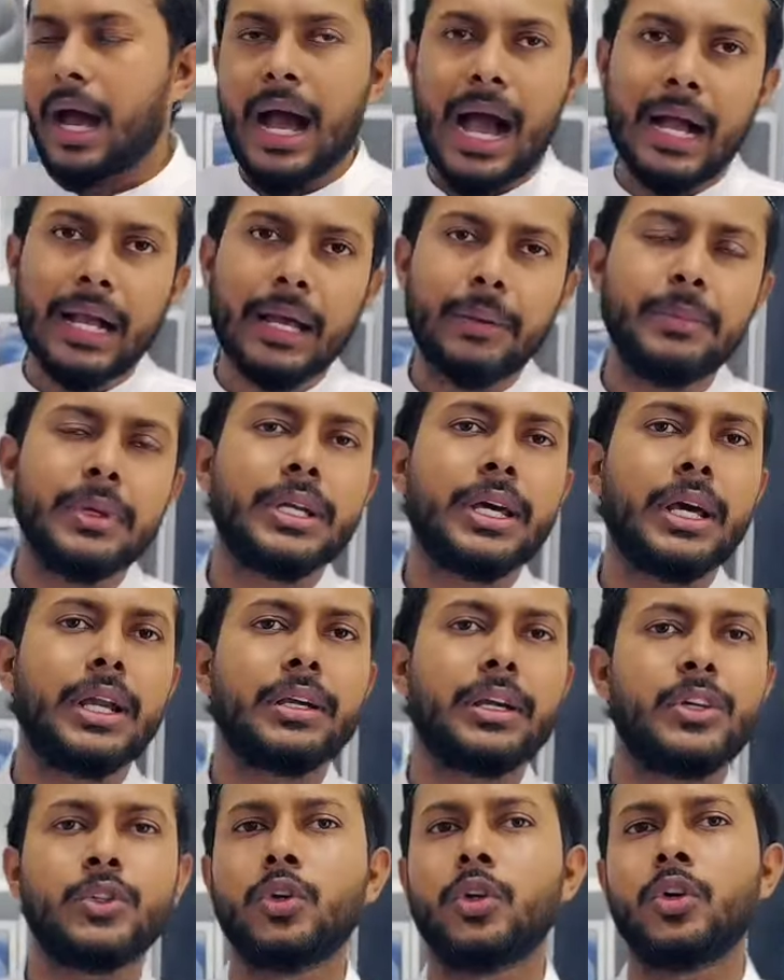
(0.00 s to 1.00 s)

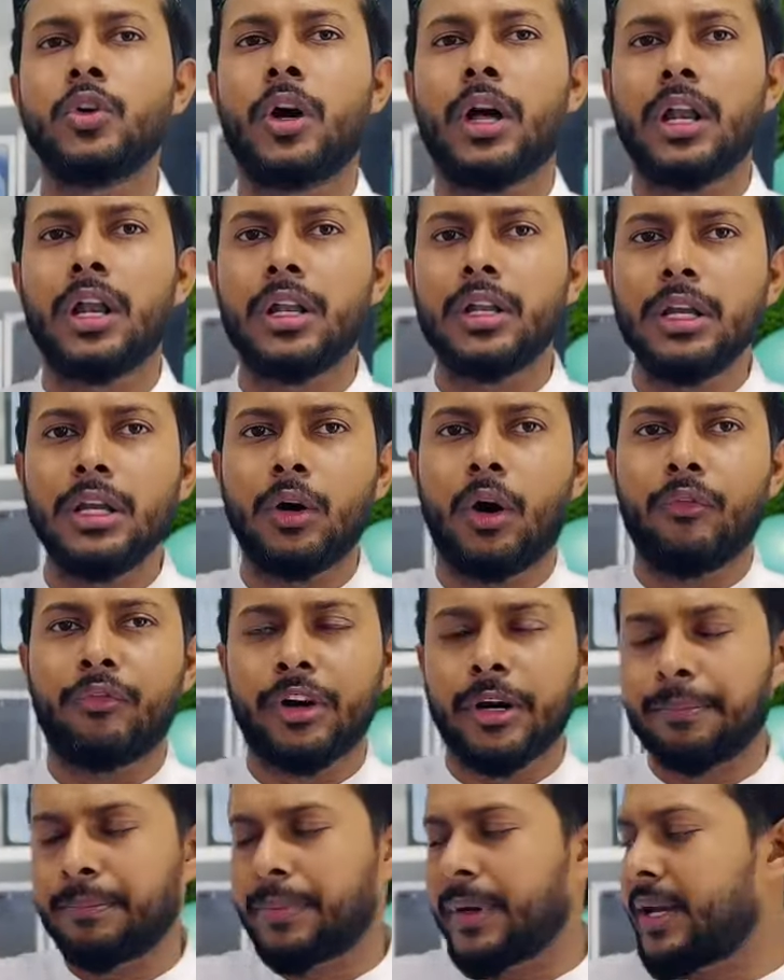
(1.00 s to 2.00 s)
আগামীকালকের জন্য অনলি
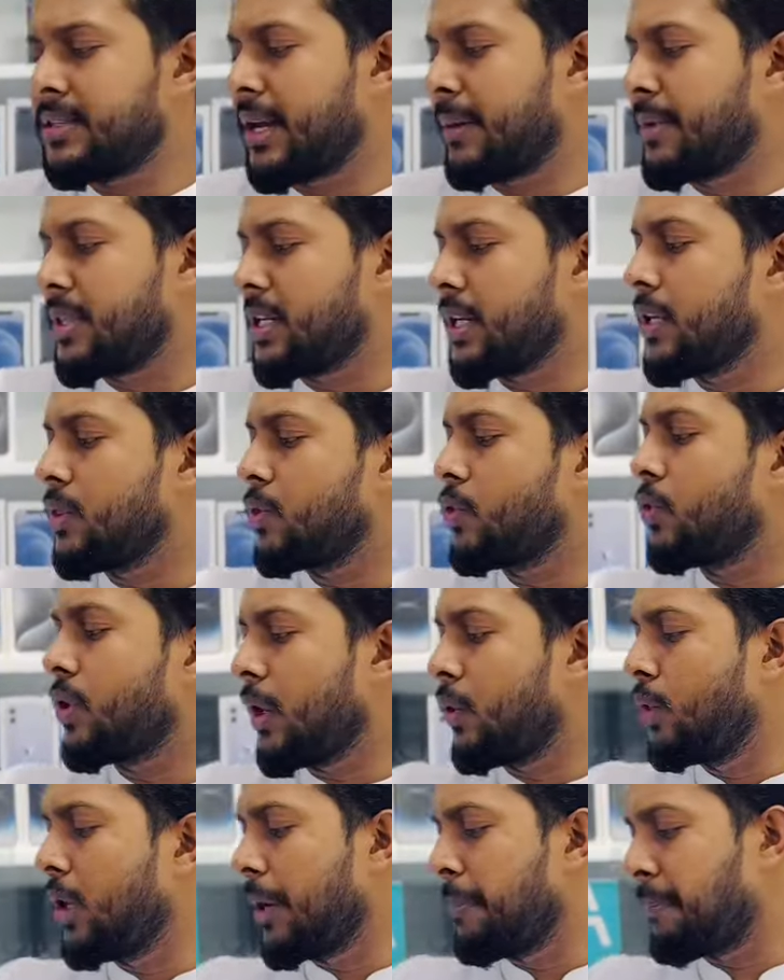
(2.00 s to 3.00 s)
অফার প্রাইস আমাদের কিন্তু
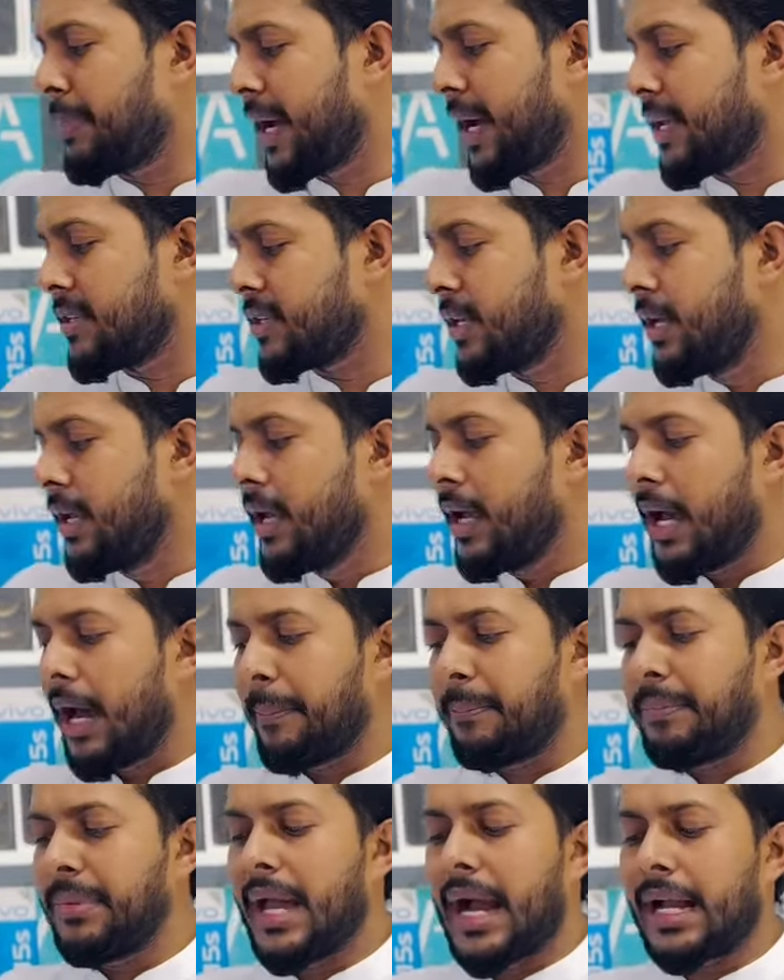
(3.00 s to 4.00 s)
রেগুলার প্রাইস
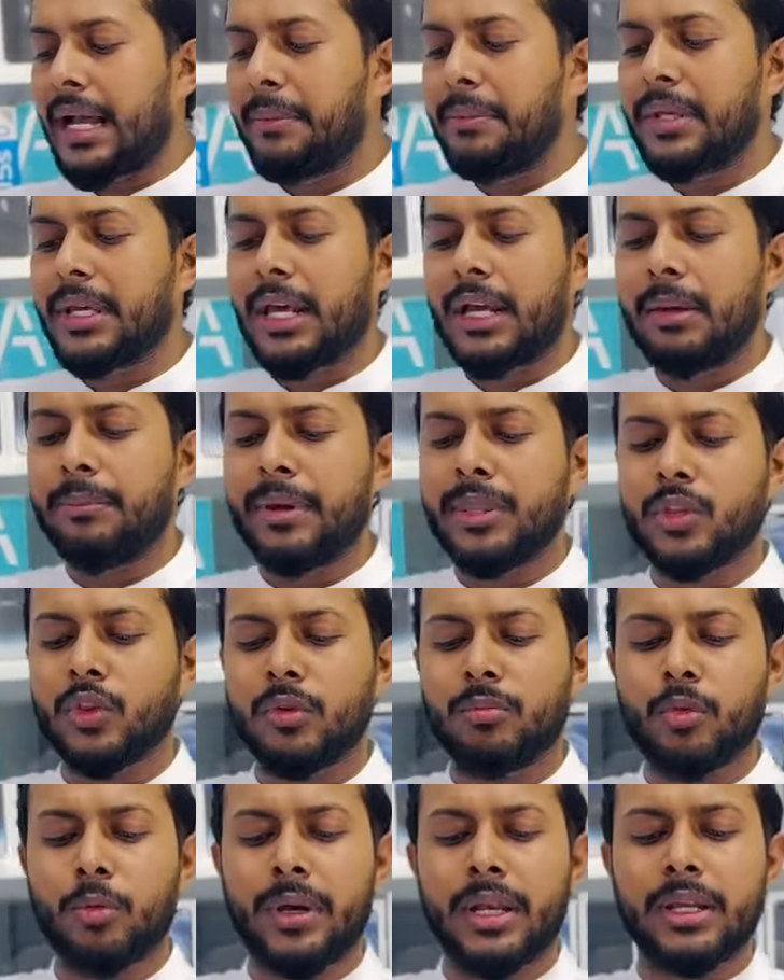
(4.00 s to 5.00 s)
আপনি আগামীকাল ব্যতীত
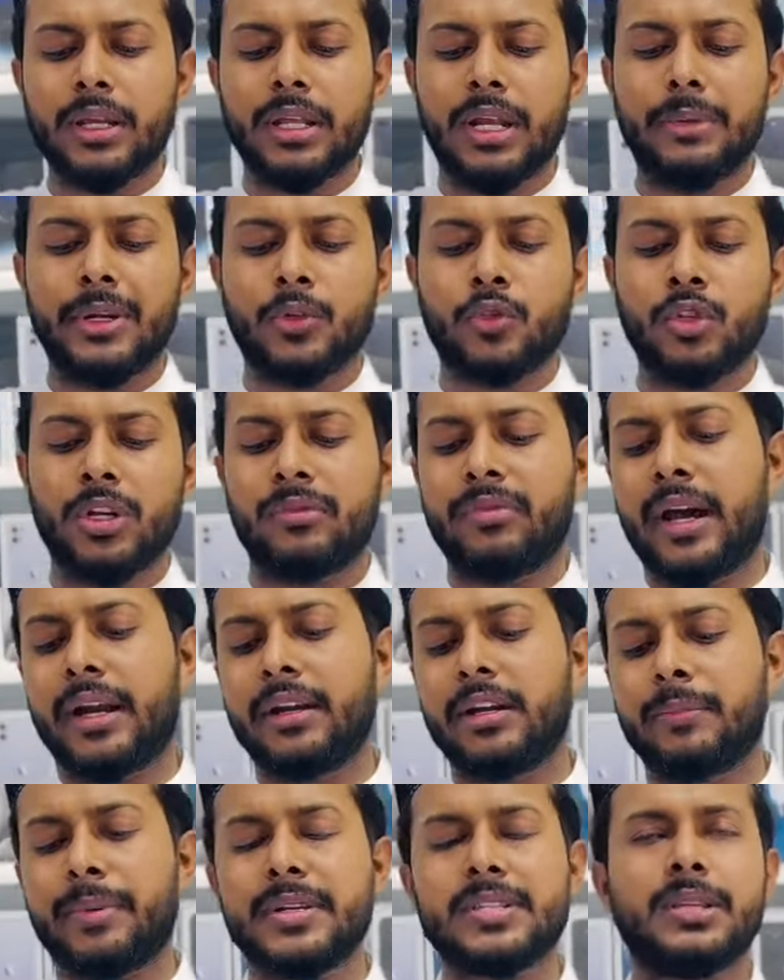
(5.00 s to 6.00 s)
মোবাইল ক্লাবে টুয়েলভ
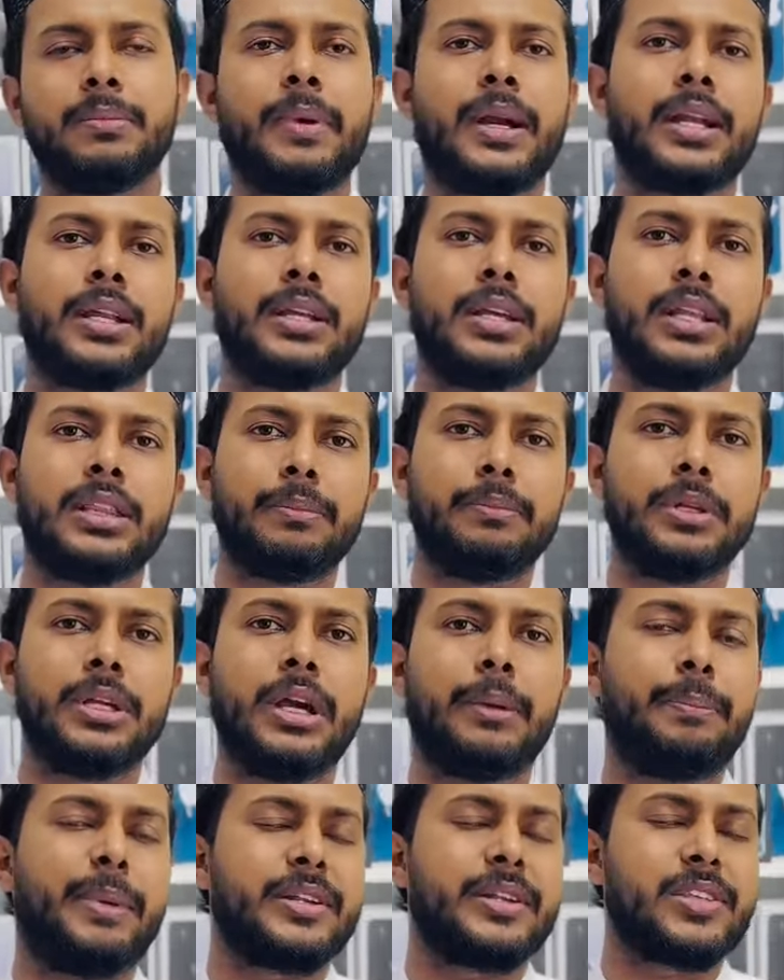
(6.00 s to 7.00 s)
হান্ড্রেড পার্সেন্ট ব্যাটারি হেলথ আপনি
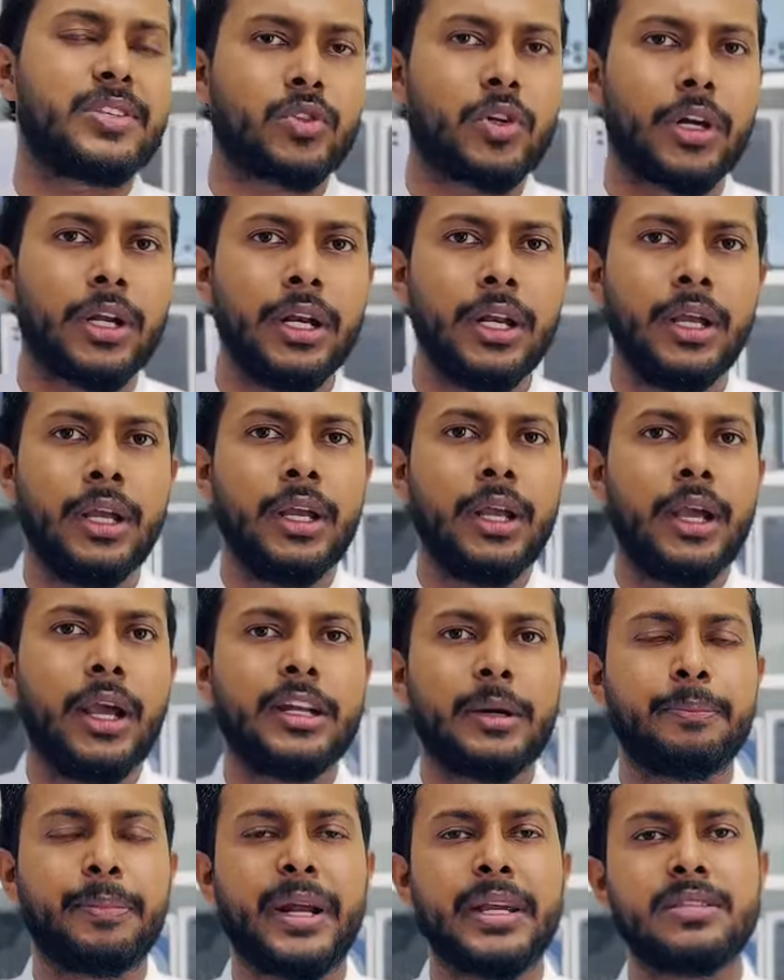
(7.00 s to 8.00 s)
পার্চেস করেন
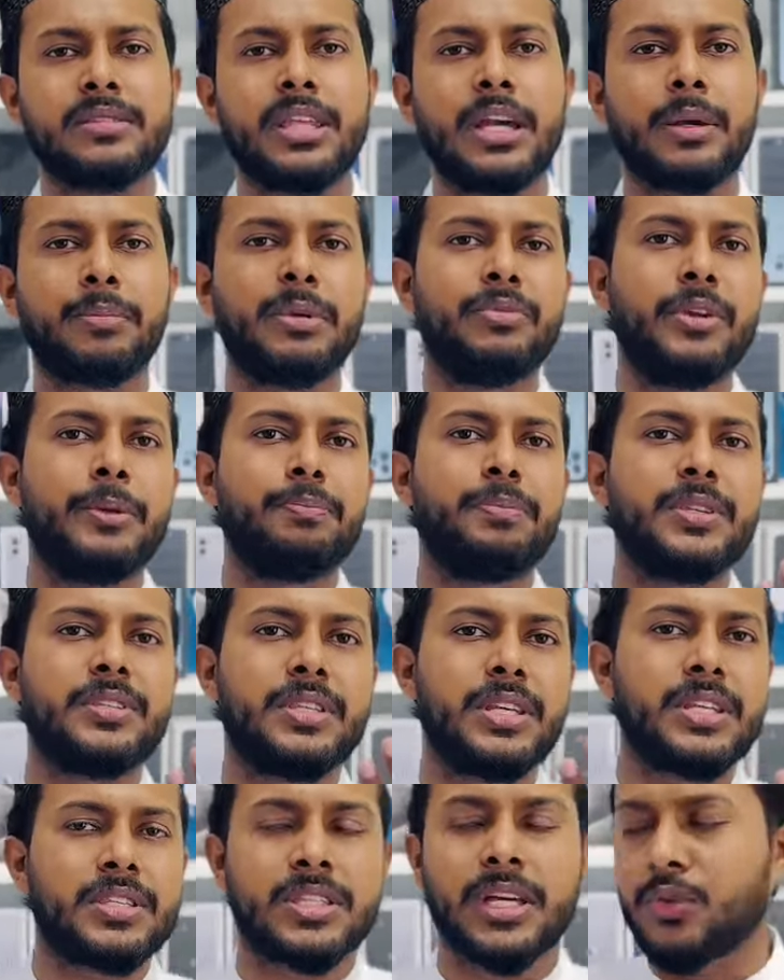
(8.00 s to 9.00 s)
এটার প্রাইস থাকবে ফিফটি
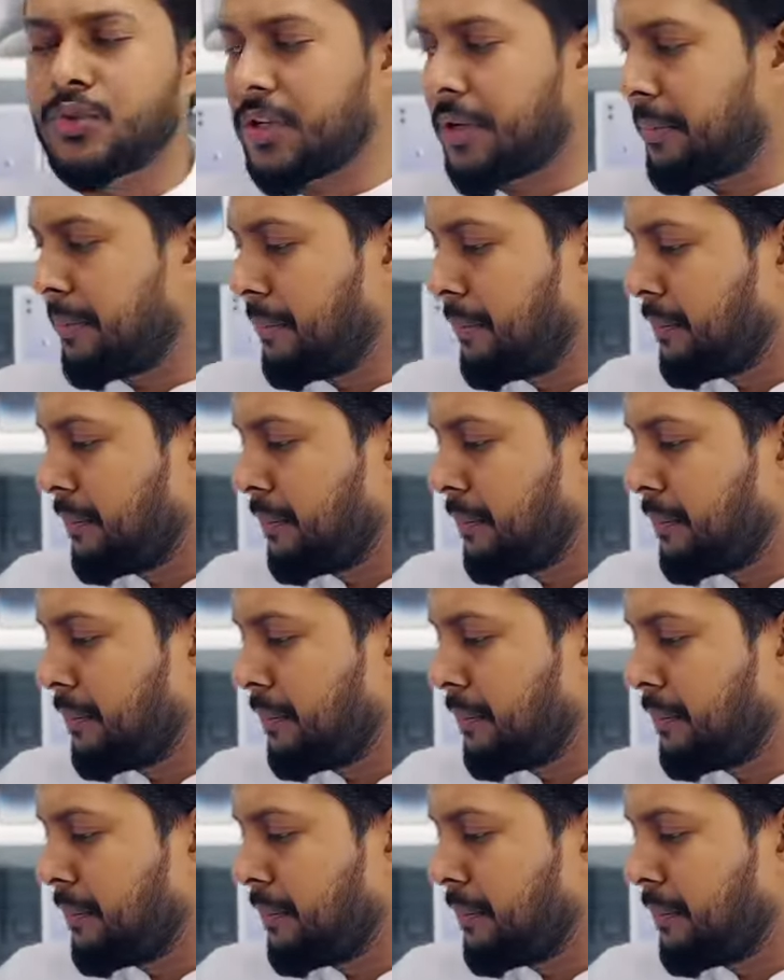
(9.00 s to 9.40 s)
সিক্স থাউজেন্ড